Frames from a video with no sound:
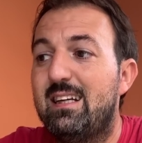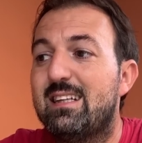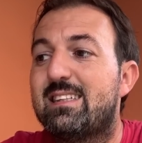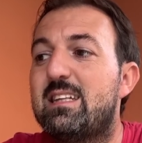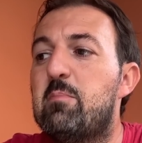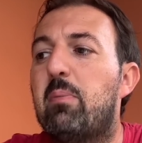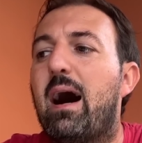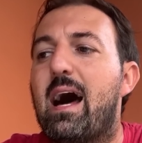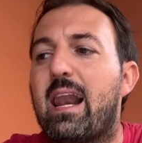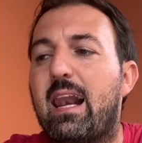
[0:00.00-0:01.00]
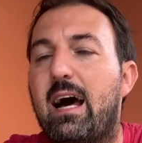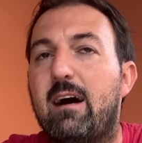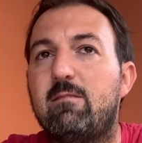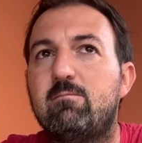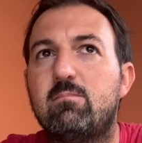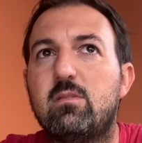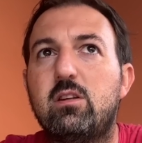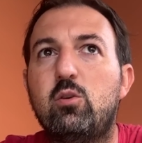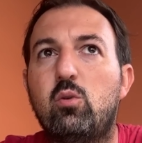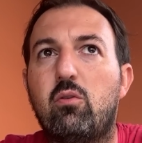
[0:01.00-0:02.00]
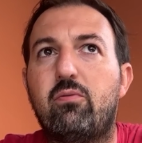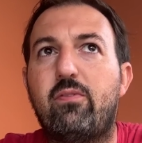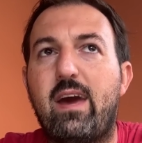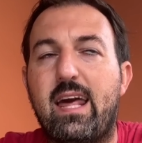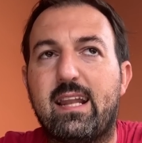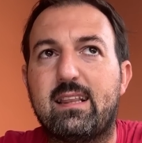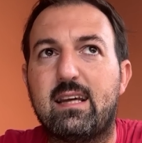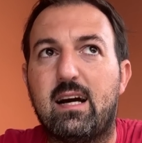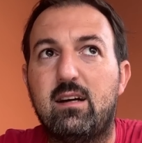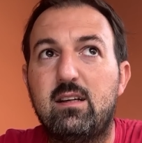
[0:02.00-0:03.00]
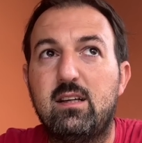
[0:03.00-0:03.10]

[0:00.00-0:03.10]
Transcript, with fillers: Si parla di un'offerta